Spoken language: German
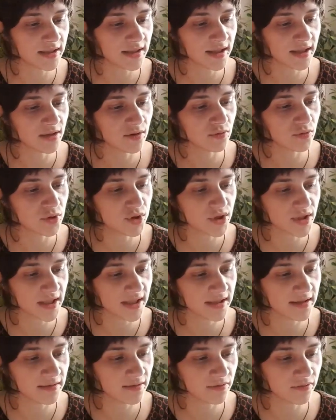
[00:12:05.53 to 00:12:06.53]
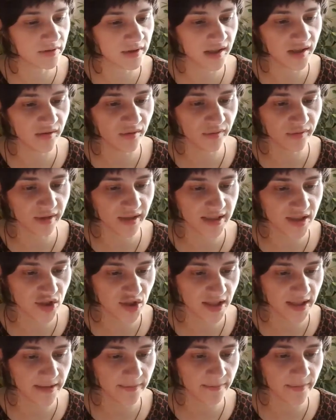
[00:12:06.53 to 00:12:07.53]
in den Großstädten und
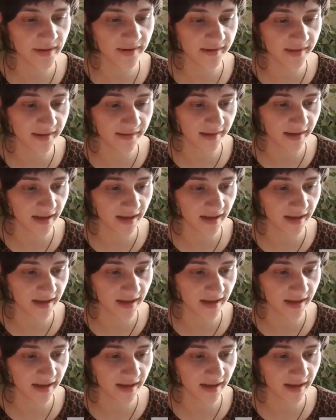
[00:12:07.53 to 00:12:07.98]
Industriestädten Besitz